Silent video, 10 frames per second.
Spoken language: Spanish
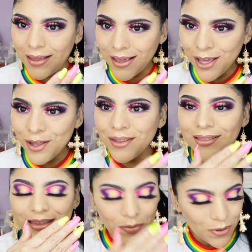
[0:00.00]
es
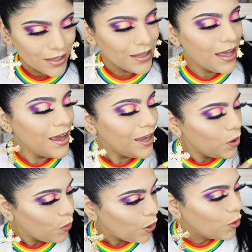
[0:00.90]
divina
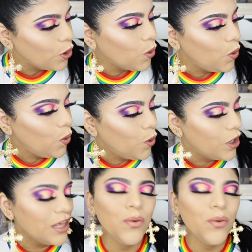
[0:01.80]
el juego de colores.